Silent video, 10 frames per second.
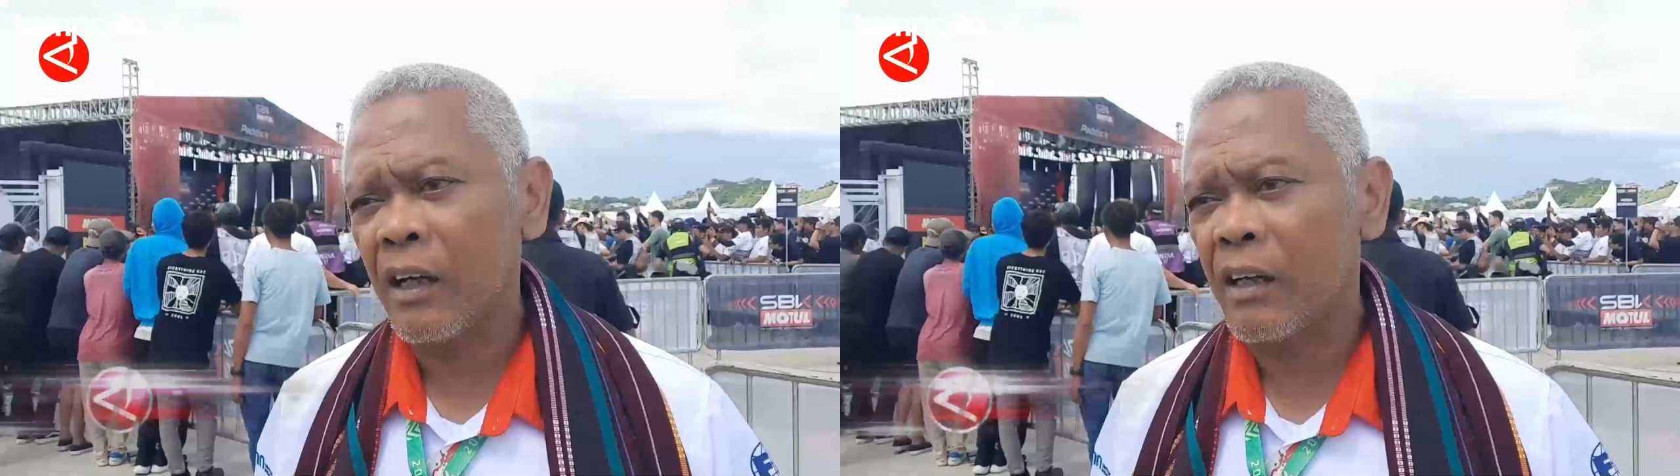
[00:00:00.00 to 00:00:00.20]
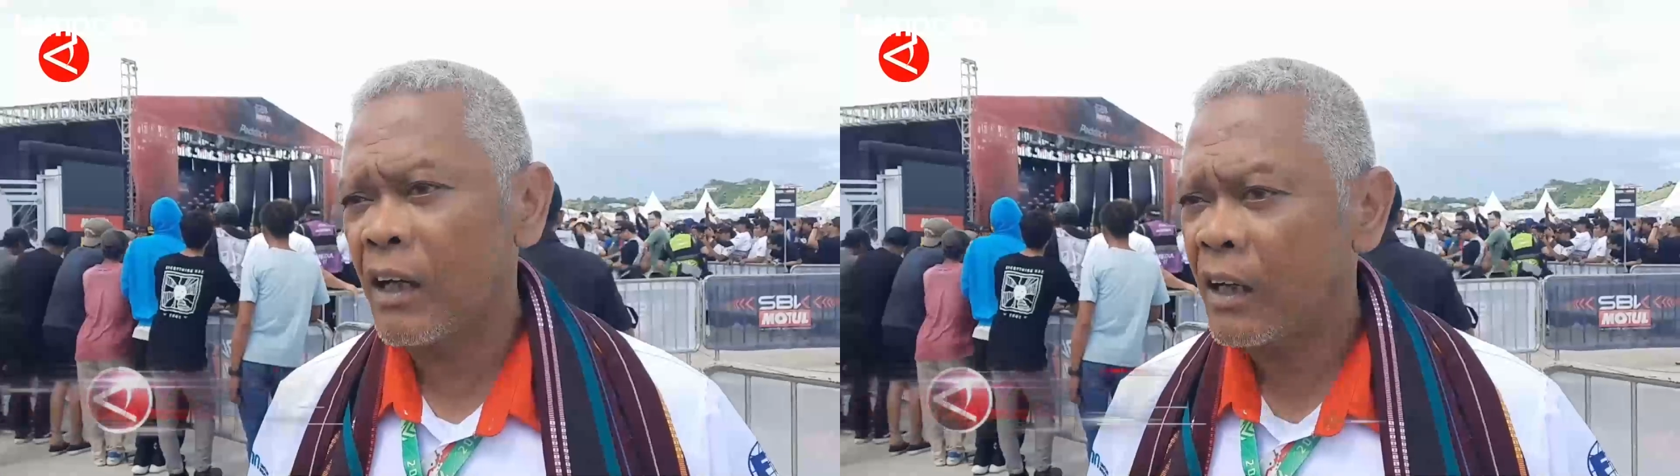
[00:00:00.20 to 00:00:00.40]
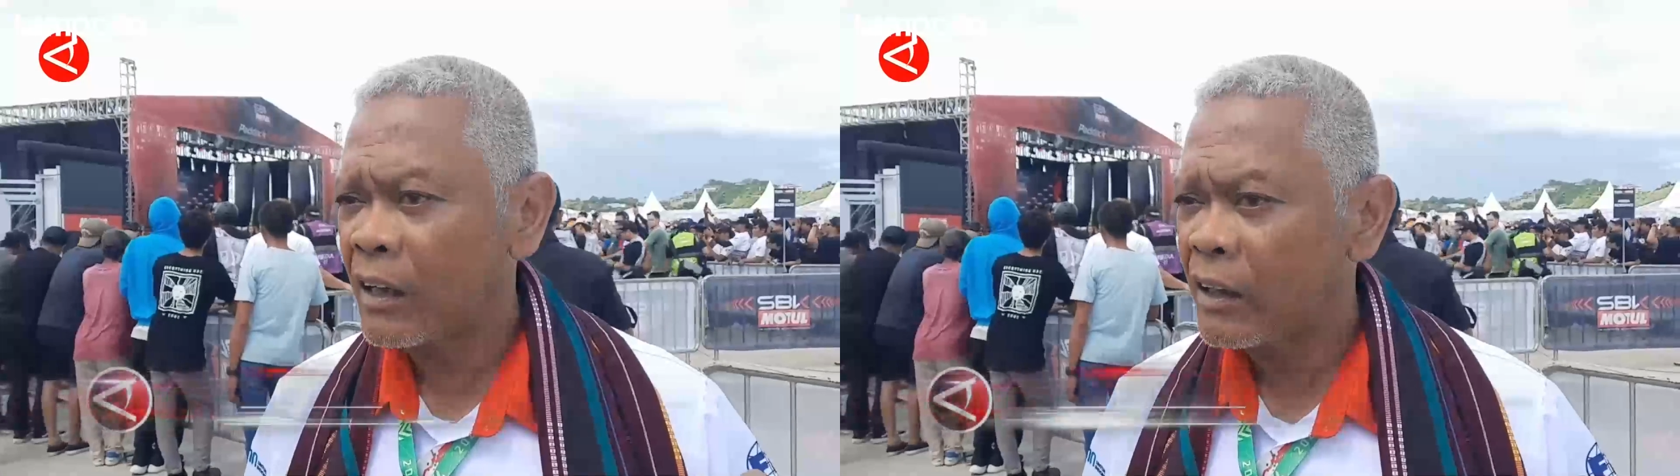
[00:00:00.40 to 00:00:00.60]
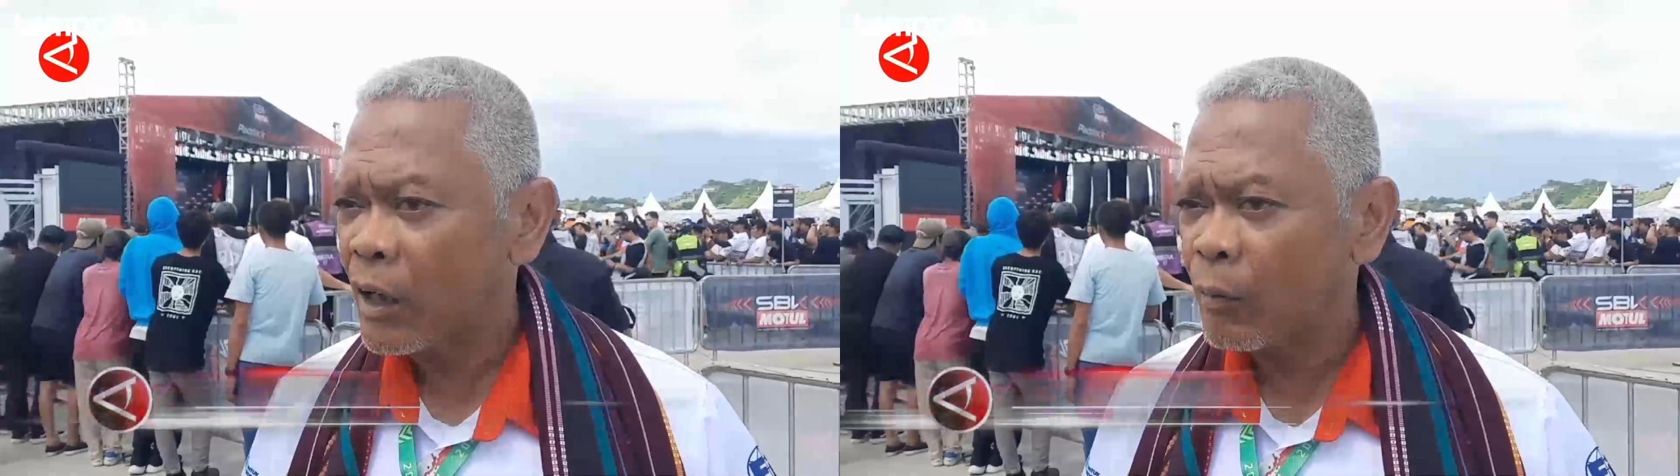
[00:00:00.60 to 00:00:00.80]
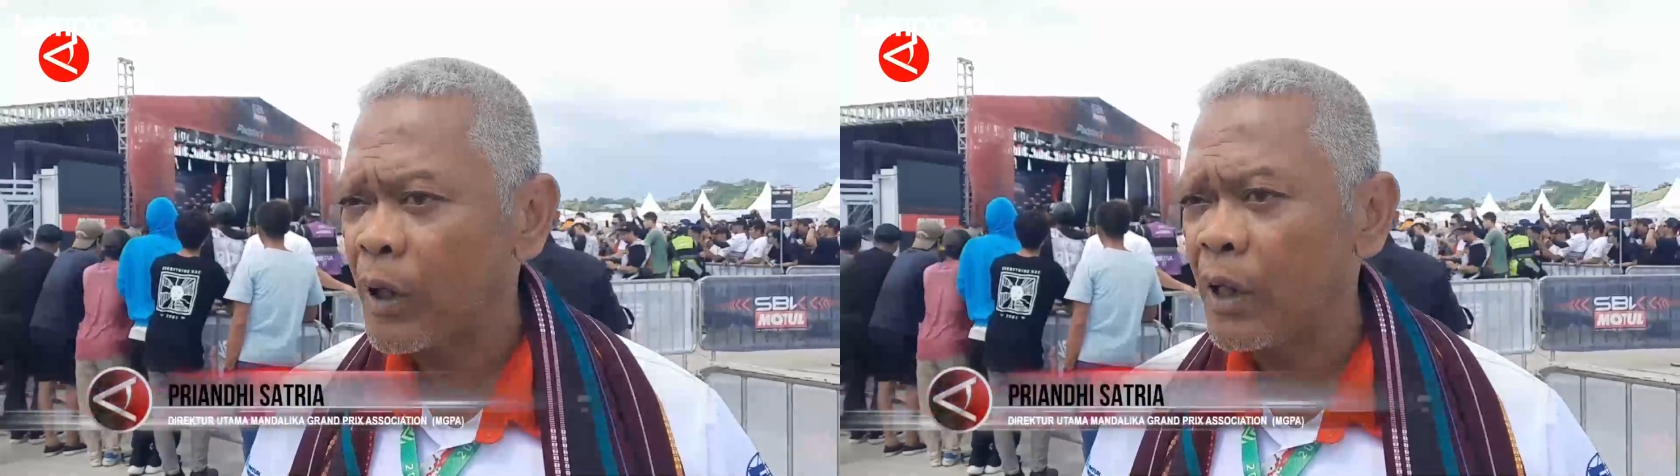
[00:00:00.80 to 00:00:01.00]
ada
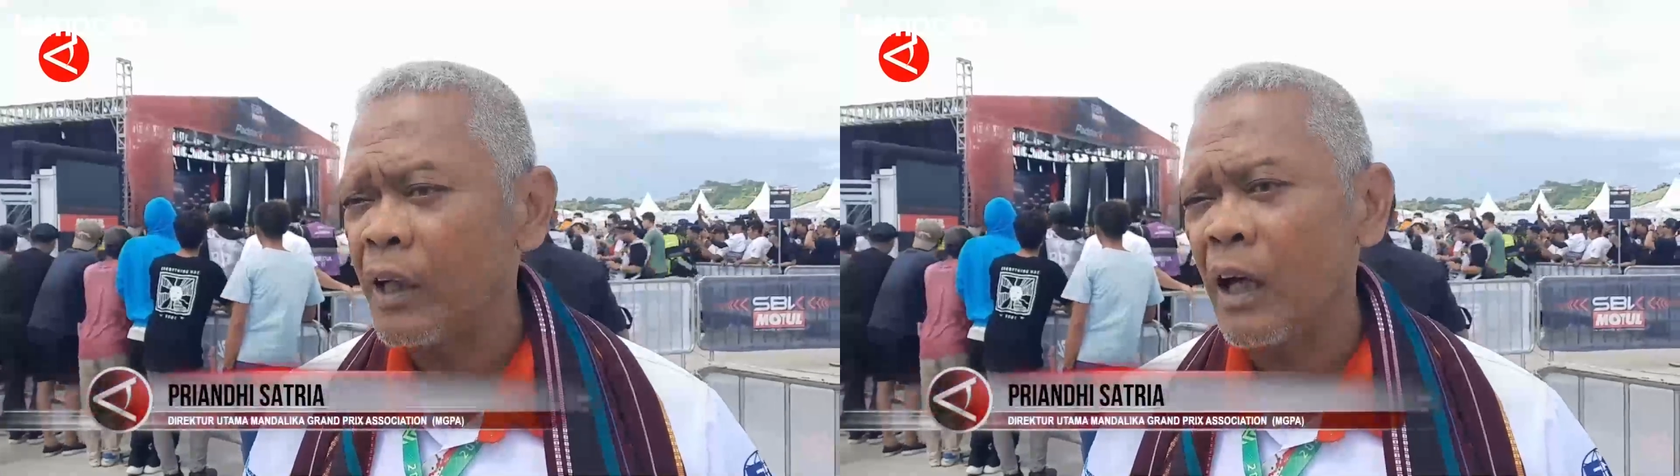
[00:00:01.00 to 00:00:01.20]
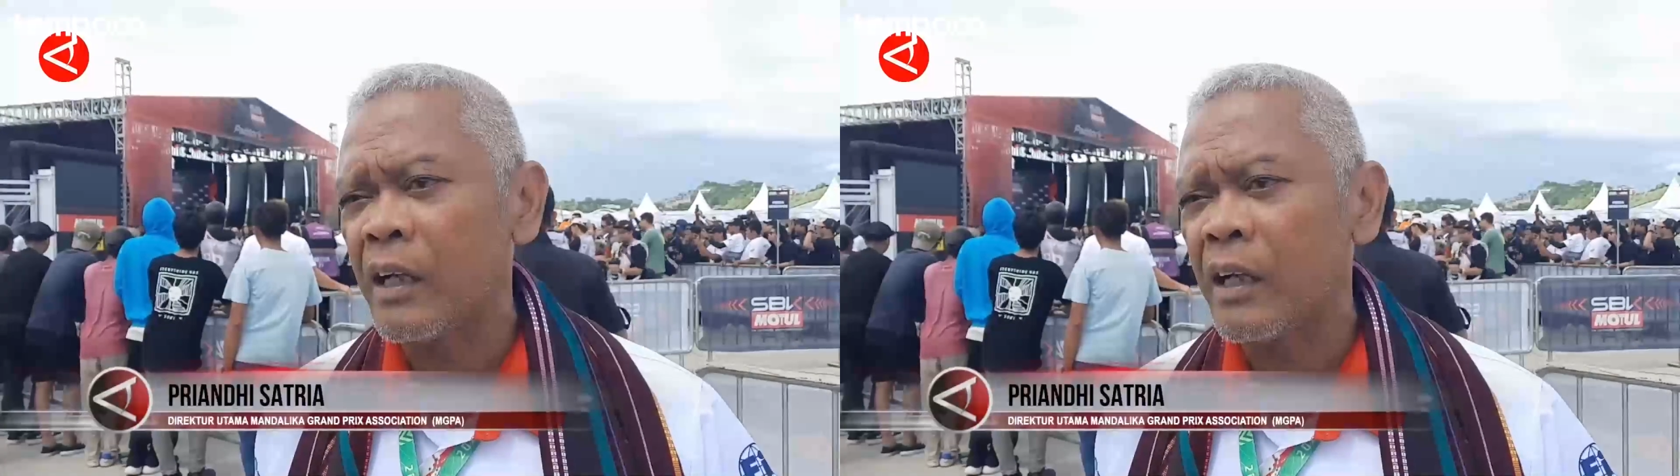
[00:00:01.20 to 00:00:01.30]
Cipulit,